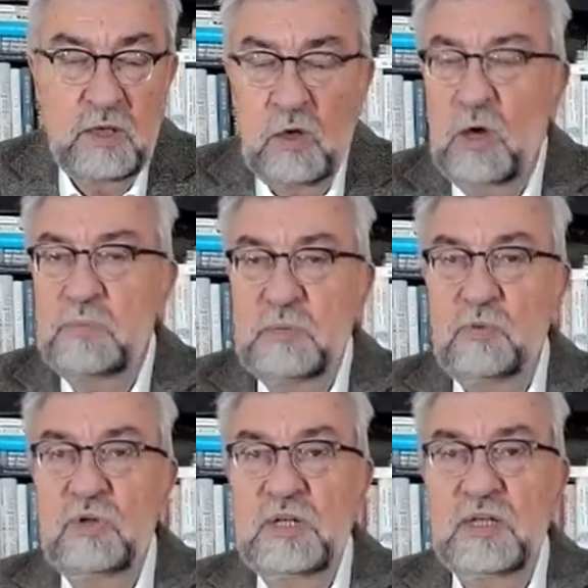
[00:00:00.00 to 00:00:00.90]
Ob die
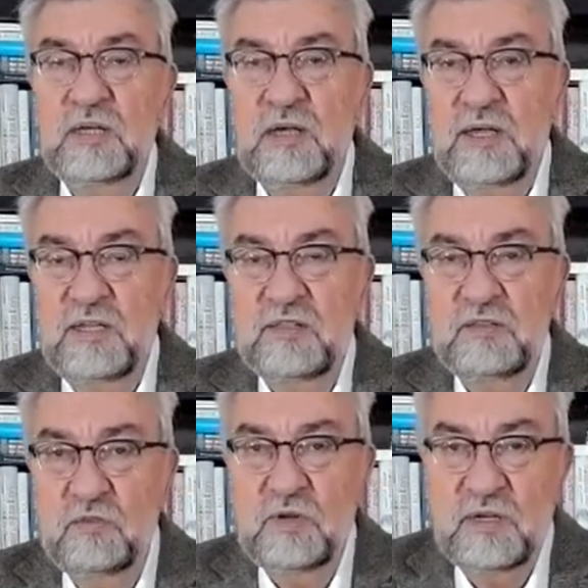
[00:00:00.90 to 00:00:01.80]
Politiker reich
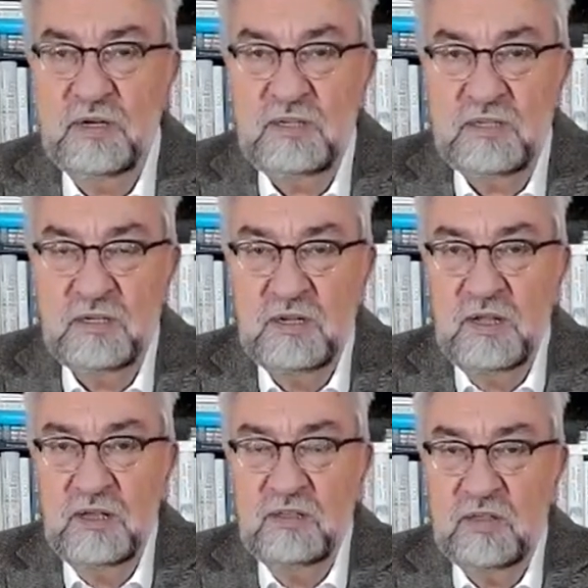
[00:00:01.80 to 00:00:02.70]
sind oder nicht,
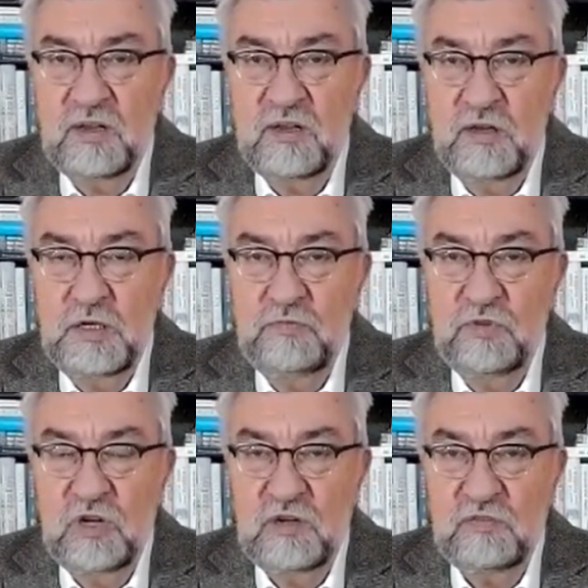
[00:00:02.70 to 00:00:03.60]
ist eine
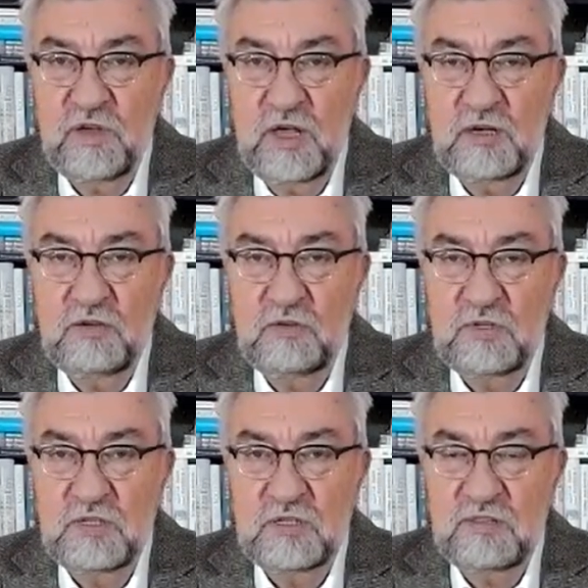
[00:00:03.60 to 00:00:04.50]
individuelle Frage
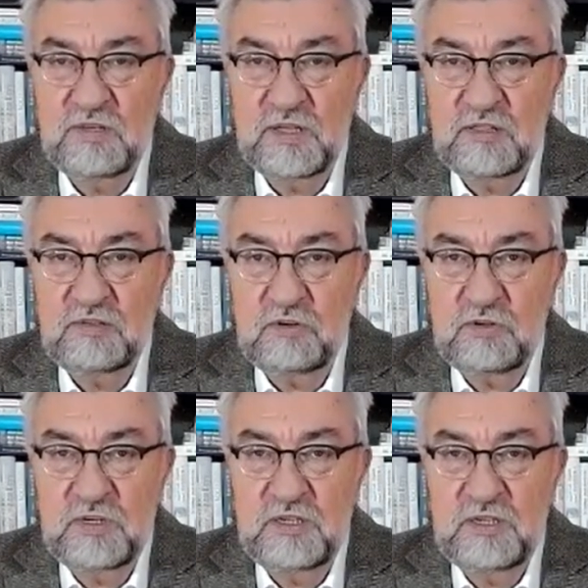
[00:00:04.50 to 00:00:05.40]
und ist jetzt
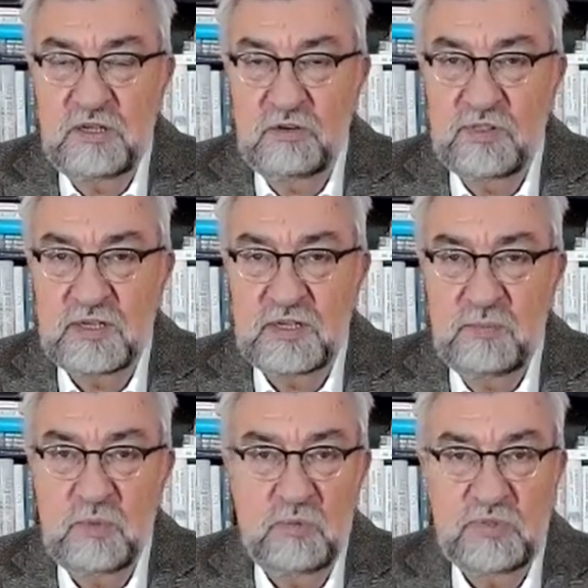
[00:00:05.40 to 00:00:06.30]
auch nicht hier unser
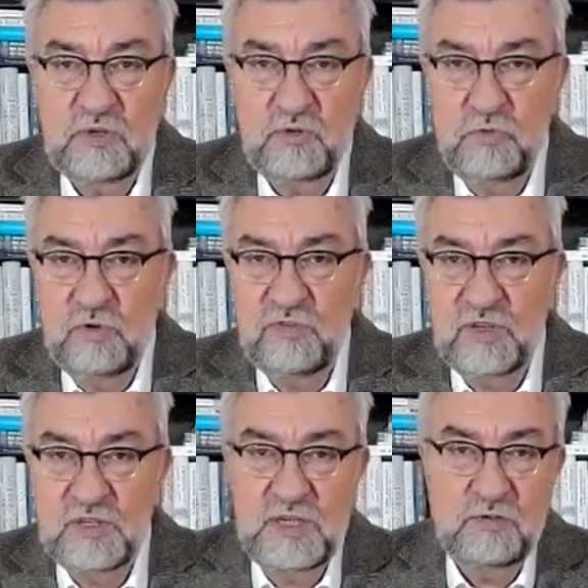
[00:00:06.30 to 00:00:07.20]
Thema. Ob sie genügend
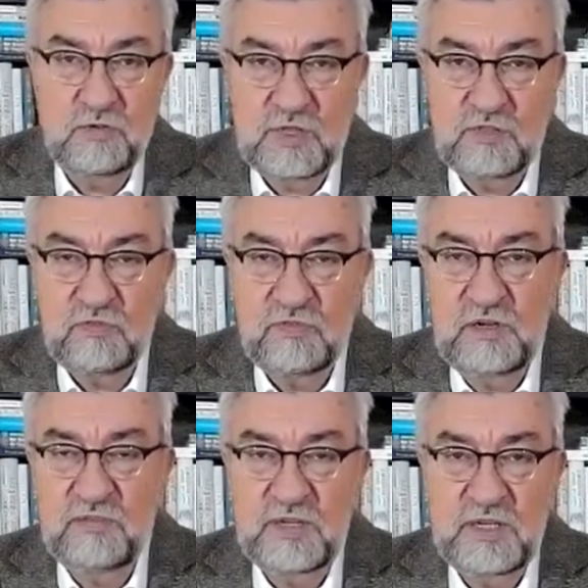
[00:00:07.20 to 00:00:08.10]
verdienen oder zu viel
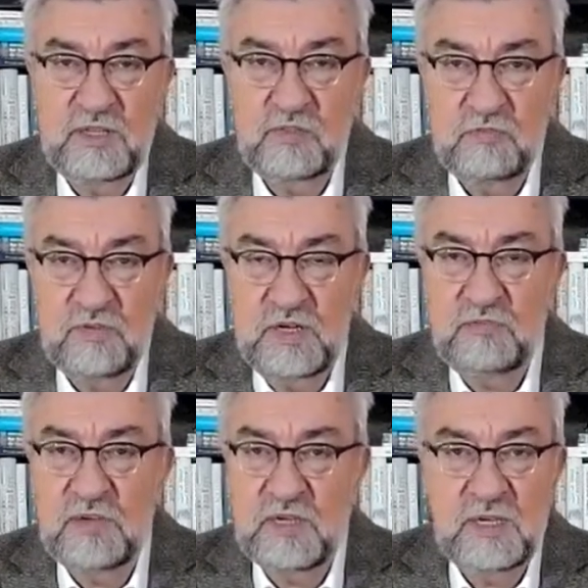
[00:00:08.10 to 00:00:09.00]
verdienen, zu wenig
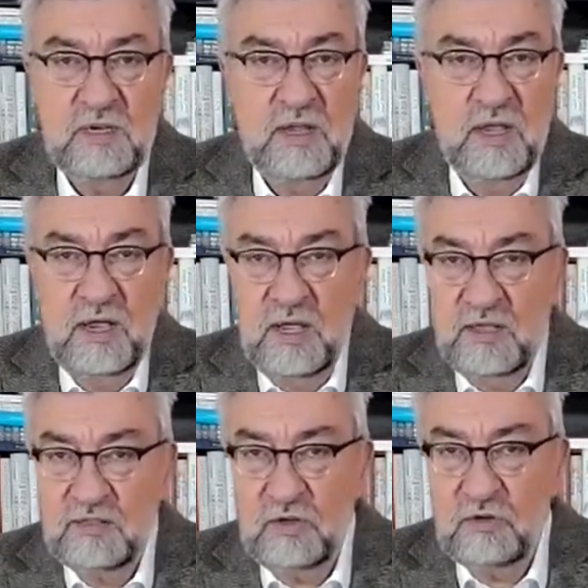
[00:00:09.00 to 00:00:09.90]
verdienen,
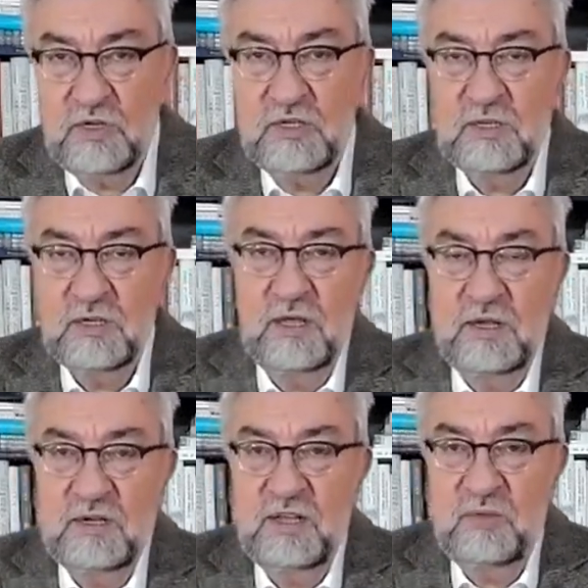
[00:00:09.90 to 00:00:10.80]
ist auch nicht
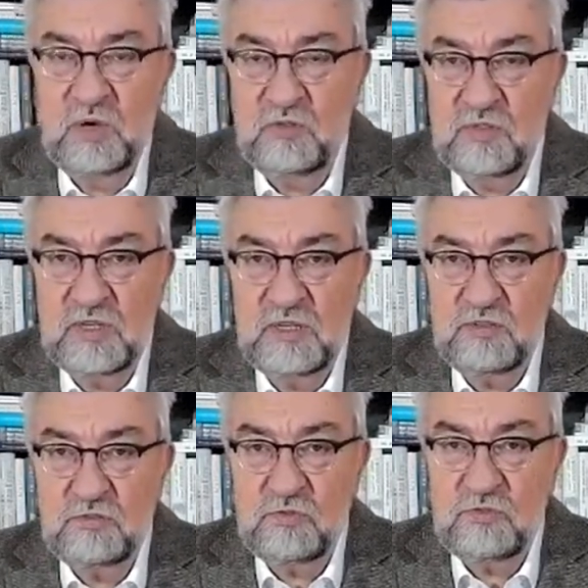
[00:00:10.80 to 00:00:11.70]
Thema unserer
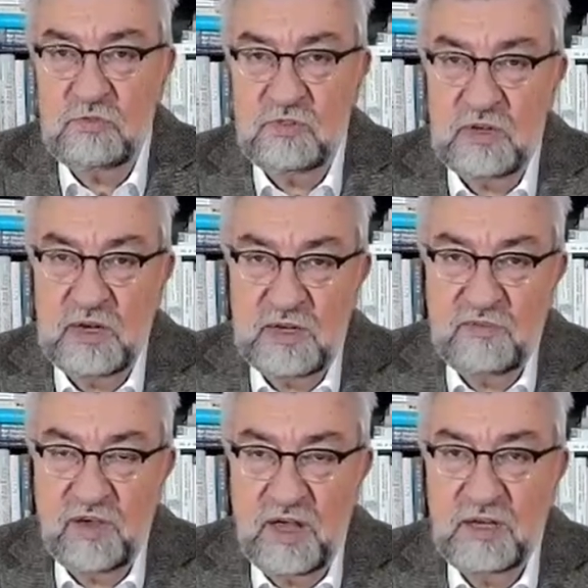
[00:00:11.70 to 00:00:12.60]
Diskussion, sondern die
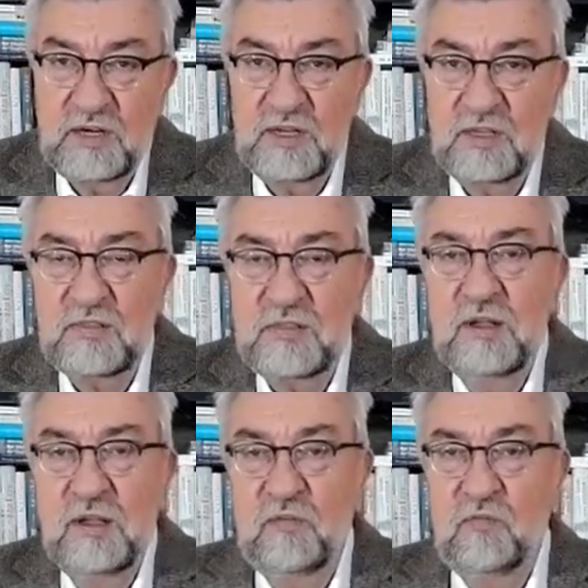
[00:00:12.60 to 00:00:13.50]
Frage ist,
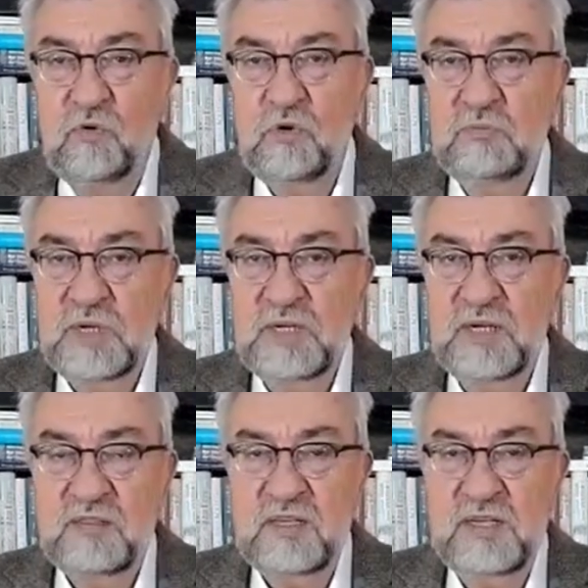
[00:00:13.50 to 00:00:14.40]
wo kommt denn
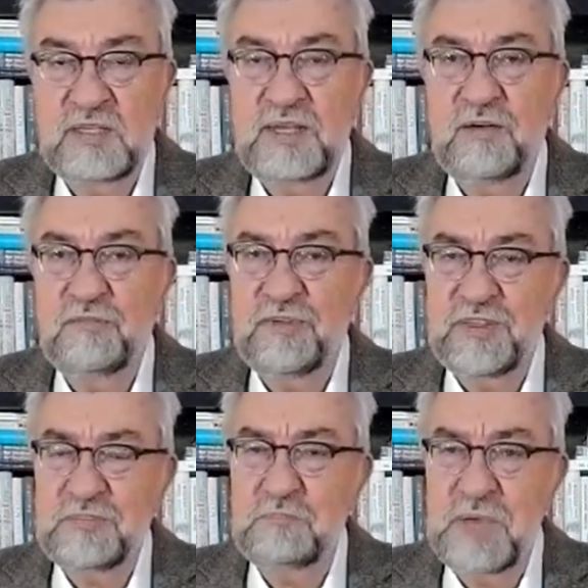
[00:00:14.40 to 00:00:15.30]
das Geld her und
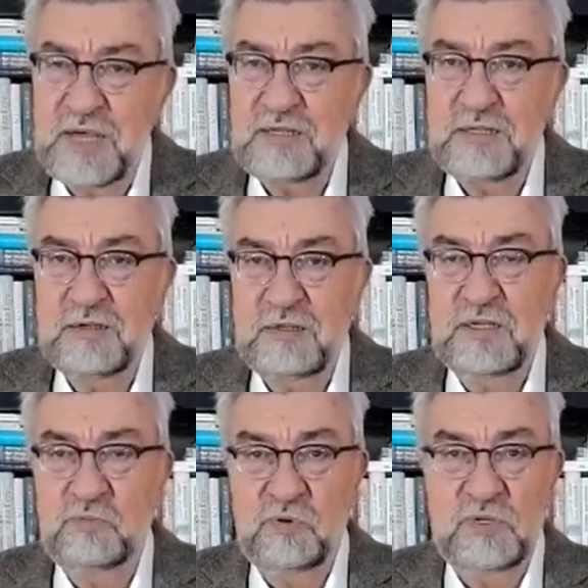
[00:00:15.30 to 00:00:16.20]
was macht
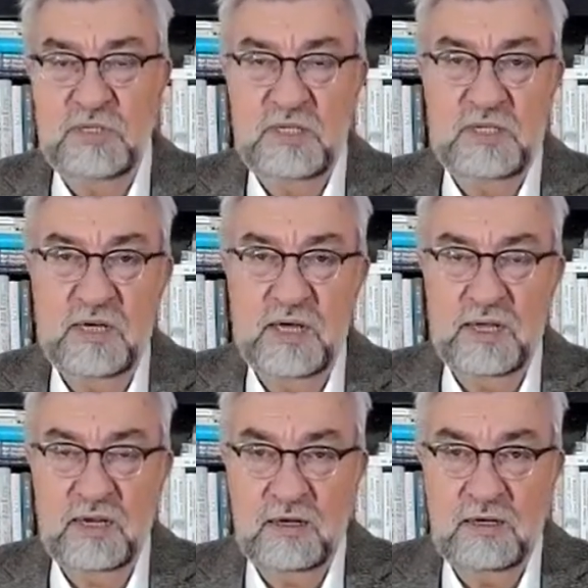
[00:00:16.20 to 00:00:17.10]
die Politik
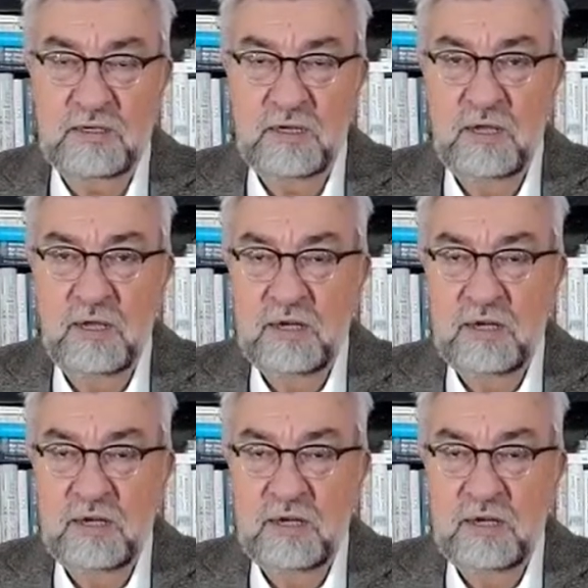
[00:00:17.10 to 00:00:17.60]
eigentlich?